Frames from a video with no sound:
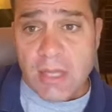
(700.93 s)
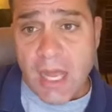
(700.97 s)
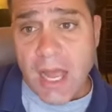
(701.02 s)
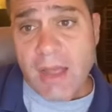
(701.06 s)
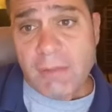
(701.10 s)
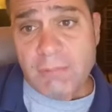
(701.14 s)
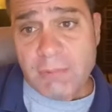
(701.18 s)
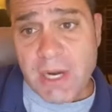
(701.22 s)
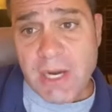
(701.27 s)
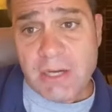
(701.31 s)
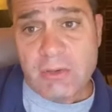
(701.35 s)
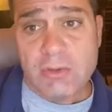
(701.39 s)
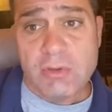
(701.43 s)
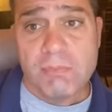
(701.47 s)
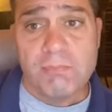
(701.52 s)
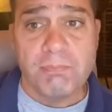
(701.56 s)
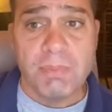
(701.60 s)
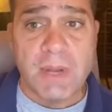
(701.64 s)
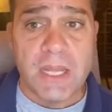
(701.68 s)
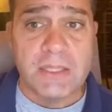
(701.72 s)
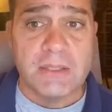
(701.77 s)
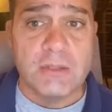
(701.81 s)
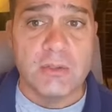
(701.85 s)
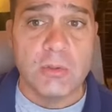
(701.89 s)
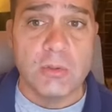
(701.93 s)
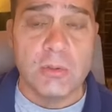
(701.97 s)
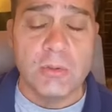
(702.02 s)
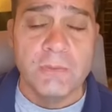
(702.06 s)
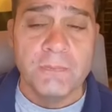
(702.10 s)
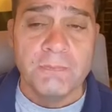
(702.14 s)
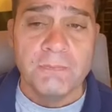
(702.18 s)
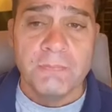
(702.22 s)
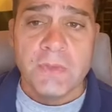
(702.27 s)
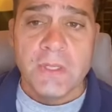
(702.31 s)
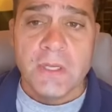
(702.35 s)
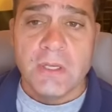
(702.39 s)
avranno
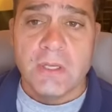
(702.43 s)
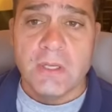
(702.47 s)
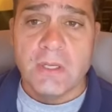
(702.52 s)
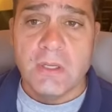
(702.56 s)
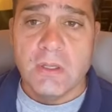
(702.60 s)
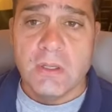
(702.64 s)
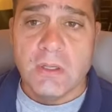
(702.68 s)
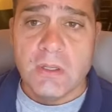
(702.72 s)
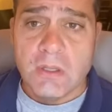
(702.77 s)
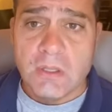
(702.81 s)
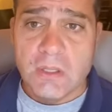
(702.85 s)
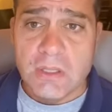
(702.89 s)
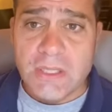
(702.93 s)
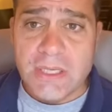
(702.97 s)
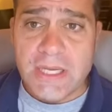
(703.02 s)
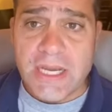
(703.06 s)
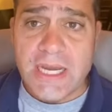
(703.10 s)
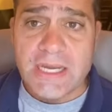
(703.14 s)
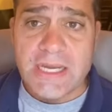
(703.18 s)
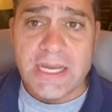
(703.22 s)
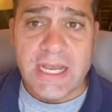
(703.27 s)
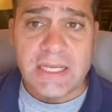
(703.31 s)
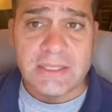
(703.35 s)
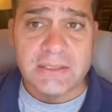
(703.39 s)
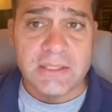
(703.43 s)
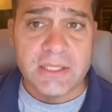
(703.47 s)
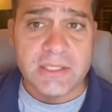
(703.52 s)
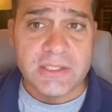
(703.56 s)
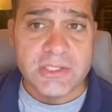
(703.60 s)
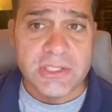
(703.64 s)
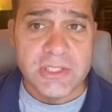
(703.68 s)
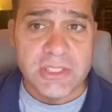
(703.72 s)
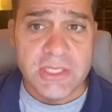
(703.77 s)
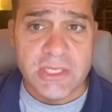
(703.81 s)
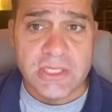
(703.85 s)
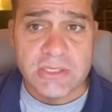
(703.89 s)
impatto eh, nelle altre
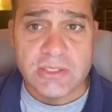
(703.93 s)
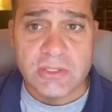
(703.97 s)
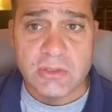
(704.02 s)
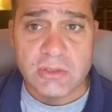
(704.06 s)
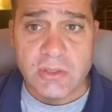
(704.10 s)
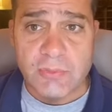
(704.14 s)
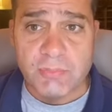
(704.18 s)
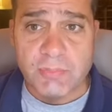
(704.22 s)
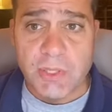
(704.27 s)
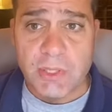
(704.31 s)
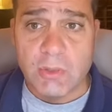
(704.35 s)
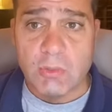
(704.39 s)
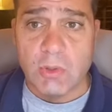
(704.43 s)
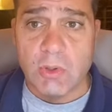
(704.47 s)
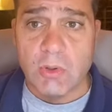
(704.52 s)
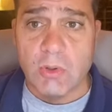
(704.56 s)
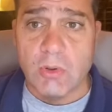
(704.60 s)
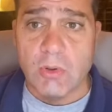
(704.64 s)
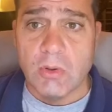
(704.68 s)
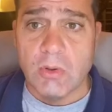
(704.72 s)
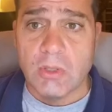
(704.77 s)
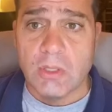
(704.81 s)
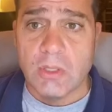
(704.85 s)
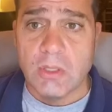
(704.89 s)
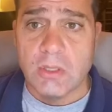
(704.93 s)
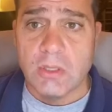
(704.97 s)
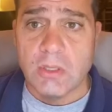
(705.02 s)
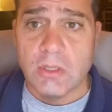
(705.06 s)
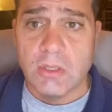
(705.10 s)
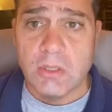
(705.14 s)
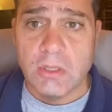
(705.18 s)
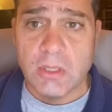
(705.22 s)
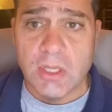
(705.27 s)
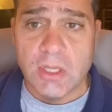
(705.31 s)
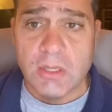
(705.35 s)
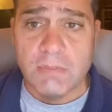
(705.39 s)
generazioni. Per quello
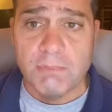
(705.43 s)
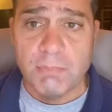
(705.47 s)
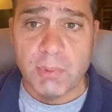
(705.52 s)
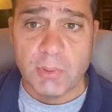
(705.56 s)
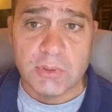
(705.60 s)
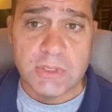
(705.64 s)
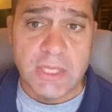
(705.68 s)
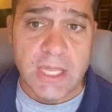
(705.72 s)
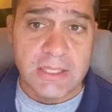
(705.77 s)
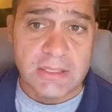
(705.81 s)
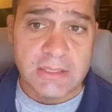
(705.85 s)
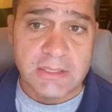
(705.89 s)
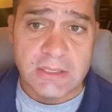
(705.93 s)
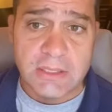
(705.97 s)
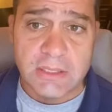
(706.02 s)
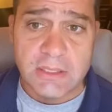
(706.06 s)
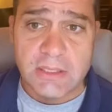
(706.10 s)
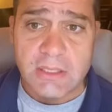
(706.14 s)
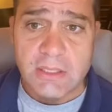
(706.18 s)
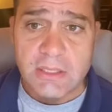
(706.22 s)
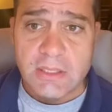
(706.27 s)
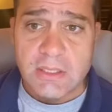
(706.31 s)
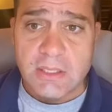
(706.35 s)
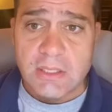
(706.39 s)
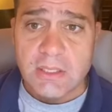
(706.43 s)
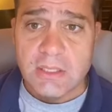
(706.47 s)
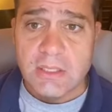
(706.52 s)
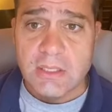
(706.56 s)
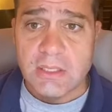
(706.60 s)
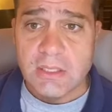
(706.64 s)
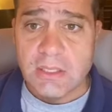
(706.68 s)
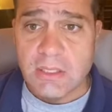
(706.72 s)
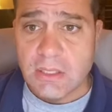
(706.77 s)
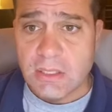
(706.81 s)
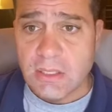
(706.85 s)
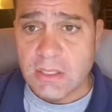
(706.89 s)
eh, è importante
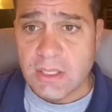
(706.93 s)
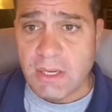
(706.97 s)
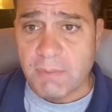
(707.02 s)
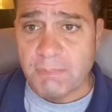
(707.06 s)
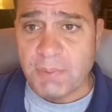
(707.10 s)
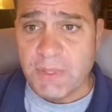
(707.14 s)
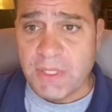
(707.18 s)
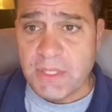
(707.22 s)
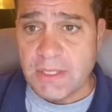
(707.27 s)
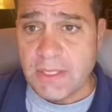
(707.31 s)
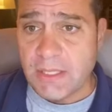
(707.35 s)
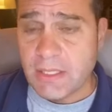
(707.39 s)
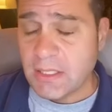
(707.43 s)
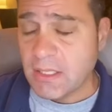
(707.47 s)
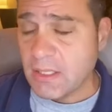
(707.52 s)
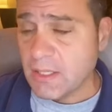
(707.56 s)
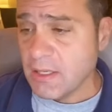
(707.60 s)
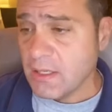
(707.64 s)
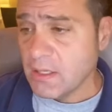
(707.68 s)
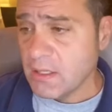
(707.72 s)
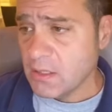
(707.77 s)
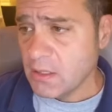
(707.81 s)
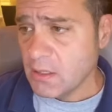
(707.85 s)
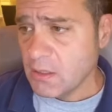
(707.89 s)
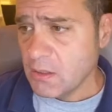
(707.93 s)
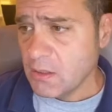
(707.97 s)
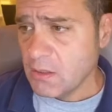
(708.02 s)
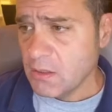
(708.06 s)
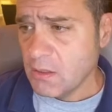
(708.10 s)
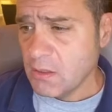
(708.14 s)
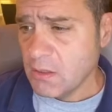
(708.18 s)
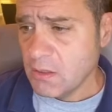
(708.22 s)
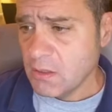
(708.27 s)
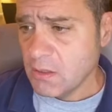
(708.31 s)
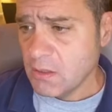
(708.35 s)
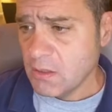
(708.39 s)
eh, capire che eh,
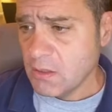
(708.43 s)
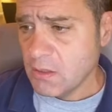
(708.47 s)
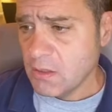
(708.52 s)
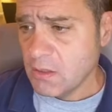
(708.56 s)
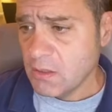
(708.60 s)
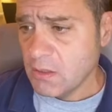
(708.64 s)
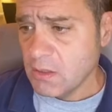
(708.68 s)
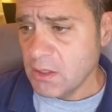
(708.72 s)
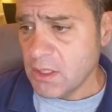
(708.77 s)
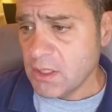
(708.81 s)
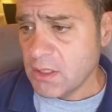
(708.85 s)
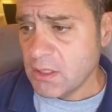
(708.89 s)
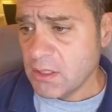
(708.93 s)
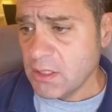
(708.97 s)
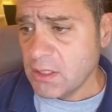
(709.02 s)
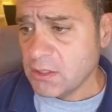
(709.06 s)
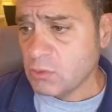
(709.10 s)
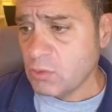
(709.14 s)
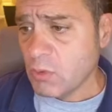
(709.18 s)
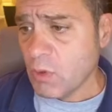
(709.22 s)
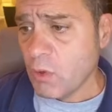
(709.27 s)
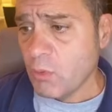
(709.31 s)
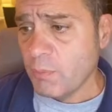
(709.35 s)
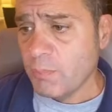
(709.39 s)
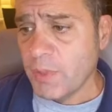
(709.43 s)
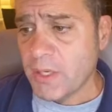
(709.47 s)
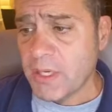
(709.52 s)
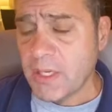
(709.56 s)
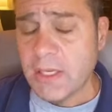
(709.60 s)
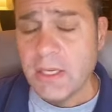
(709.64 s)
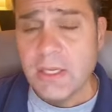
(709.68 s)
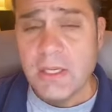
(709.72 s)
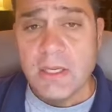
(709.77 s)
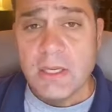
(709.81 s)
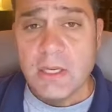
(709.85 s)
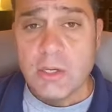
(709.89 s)
le, le, tue
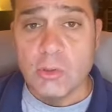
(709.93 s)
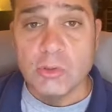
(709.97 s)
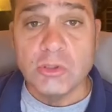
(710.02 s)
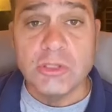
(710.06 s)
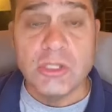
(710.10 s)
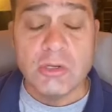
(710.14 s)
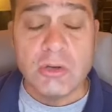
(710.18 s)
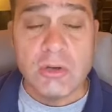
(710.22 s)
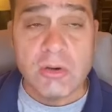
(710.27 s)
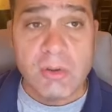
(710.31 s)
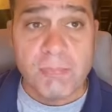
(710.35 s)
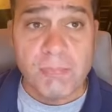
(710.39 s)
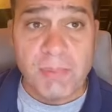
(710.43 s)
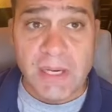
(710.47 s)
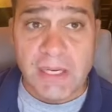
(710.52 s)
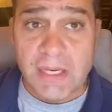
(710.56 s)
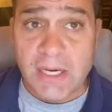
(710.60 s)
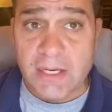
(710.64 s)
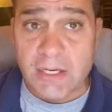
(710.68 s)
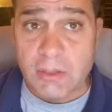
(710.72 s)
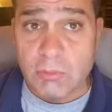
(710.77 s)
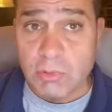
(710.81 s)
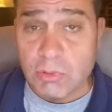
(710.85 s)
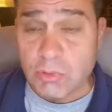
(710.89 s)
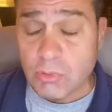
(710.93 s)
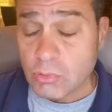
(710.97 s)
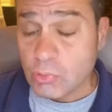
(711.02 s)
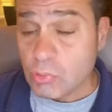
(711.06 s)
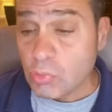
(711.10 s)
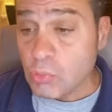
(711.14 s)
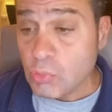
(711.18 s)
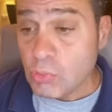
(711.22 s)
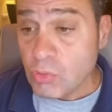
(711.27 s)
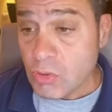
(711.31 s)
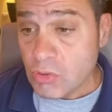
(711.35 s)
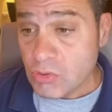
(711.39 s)
opere continuano a parlare quando
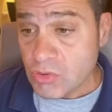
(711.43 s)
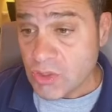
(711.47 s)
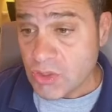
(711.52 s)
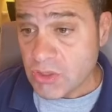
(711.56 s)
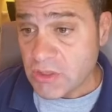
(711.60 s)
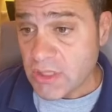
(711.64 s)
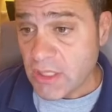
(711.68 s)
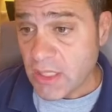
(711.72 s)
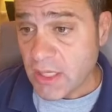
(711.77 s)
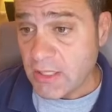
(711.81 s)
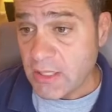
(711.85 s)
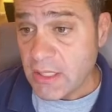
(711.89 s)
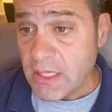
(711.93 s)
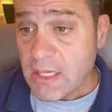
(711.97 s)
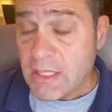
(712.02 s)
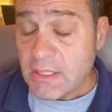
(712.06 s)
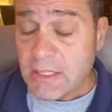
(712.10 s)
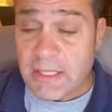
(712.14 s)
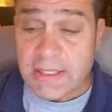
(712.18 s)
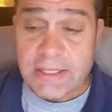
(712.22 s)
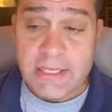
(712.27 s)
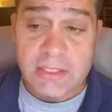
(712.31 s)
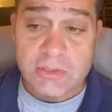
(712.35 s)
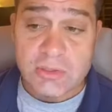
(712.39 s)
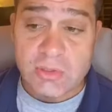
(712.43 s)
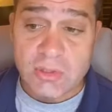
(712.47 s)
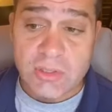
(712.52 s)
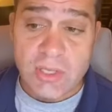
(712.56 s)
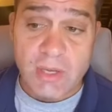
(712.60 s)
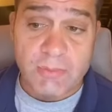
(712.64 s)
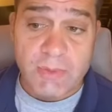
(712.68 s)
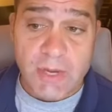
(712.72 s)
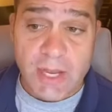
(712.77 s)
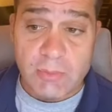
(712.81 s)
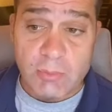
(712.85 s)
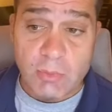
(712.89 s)
tu non ci sarai. Nel caso di
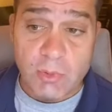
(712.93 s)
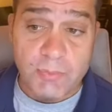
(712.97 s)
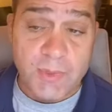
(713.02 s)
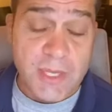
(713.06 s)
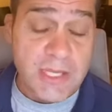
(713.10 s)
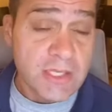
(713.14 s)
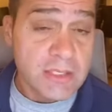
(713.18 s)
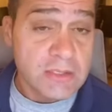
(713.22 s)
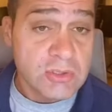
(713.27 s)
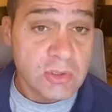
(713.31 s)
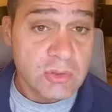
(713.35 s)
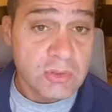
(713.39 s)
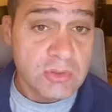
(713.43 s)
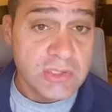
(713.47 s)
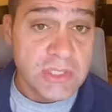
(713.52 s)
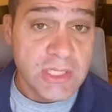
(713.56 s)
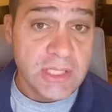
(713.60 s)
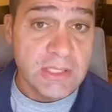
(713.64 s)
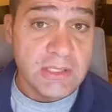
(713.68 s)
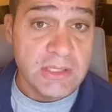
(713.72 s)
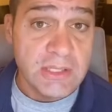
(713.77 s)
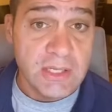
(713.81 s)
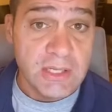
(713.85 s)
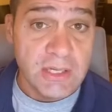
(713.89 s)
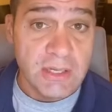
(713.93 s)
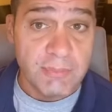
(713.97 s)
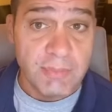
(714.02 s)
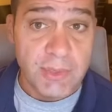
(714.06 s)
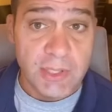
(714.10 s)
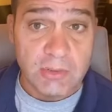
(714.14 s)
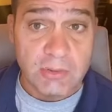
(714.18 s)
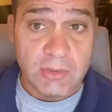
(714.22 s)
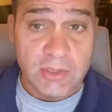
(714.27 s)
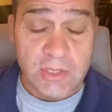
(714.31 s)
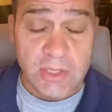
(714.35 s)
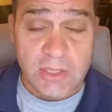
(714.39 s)
Abramo, beh, sono scritte nella
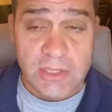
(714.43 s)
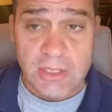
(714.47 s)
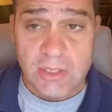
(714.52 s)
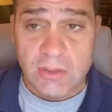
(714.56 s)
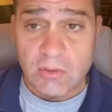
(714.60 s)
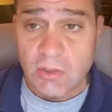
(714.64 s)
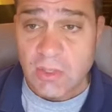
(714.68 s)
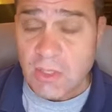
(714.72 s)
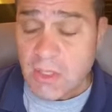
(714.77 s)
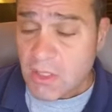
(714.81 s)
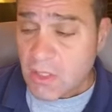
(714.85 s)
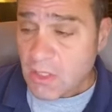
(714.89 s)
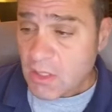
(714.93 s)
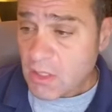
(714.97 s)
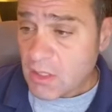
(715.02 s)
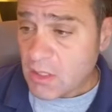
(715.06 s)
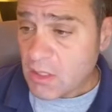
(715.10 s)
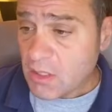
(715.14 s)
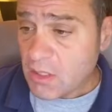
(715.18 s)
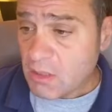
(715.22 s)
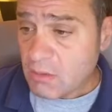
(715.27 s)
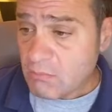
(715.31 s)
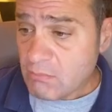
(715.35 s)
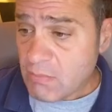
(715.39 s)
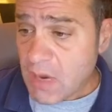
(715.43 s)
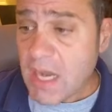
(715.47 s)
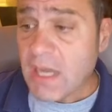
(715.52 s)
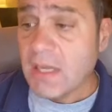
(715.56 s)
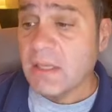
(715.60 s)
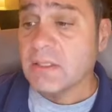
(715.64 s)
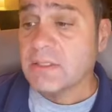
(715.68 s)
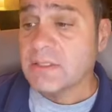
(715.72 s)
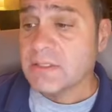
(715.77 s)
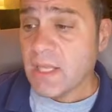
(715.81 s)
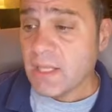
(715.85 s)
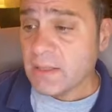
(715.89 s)
parola di Dio, eh,
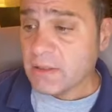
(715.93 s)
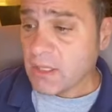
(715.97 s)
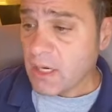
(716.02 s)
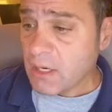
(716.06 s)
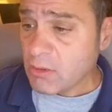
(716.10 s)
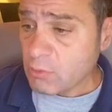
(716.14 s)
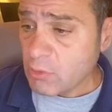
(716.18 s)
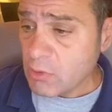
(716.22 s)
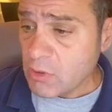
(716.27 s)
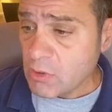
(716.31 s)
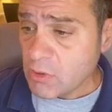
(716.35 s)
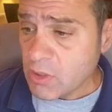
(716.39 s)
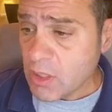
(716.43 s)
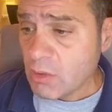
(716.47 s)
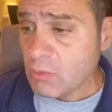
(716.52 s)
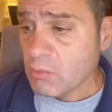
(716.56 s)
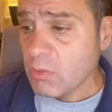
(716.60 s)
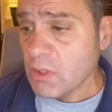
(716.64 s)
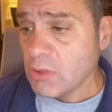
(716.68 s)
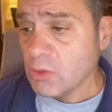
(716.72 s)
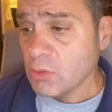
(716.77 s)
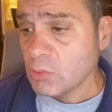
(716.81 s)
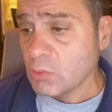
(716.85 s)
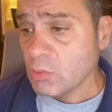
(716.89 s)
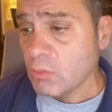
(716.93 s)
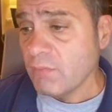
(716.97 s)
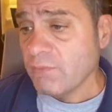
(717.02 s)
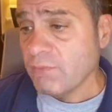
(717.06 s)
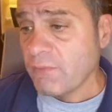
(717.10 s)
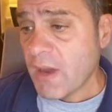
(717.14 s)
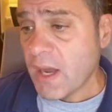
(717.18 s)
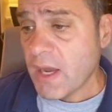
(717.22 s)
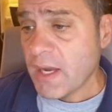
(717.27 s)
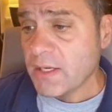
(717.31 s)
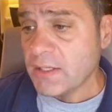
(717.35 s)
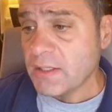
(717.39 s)
ma stai tranquillo che quando tu
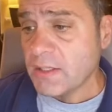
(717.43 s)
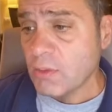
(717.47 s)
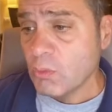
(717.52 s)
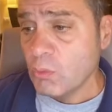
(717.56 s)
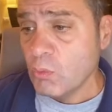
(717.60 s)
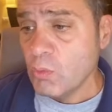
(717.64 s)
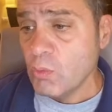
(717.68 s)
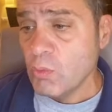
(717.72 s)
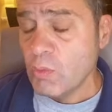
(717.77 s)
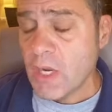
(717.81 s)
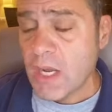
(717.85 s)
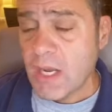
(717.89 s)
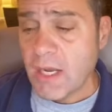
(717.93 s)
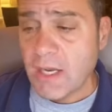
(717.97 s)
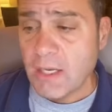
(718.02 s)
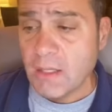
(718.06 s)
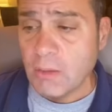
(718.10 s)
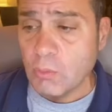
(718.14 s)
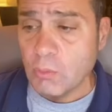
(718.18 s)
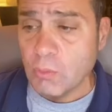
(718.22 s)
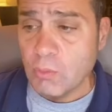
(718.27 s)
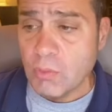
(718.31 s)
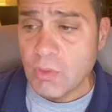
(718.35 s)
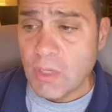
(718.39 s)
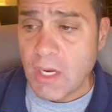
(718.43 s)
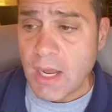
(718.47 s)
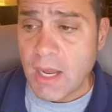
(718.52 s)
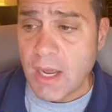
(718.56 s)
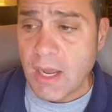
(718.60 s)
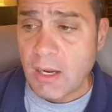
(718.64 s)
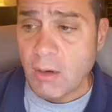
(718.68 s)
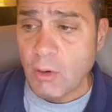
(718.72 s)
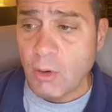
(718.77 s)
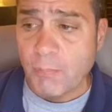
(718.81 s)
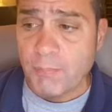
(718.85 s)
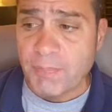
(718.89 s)
fai
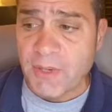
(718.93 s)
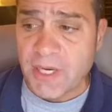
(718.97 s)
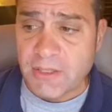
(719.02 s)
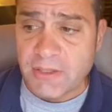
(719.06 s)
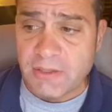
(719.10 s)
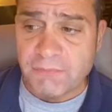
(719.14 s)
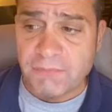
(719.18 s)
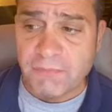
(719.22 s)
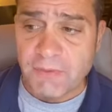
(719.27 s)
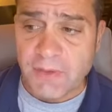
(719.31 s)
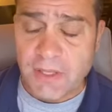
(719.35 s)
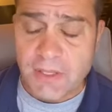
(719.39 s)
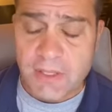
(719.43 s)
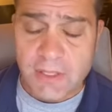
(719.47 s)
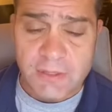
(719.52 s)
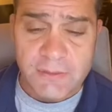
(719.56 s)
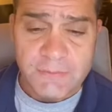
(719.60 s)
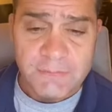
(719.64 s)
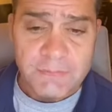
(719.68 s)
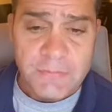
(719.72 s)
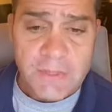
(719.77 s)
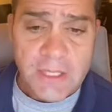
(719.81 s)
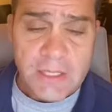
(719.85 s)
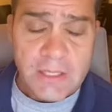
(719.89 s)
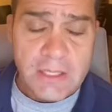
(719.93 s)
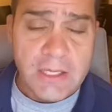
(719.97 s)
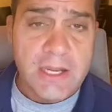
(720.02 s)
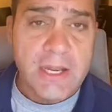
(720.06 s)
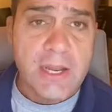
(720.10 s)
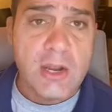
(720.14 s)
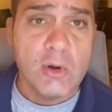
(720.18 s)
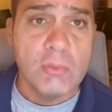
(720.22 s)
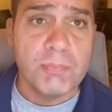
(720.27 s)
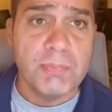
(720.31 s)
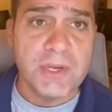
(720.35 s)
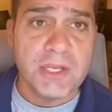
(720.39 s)
un'opera una di fede,
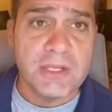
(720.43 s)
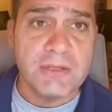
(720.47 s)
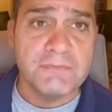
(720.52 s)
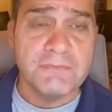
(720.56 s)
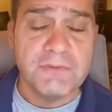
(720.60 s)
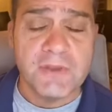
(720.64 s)
le opere di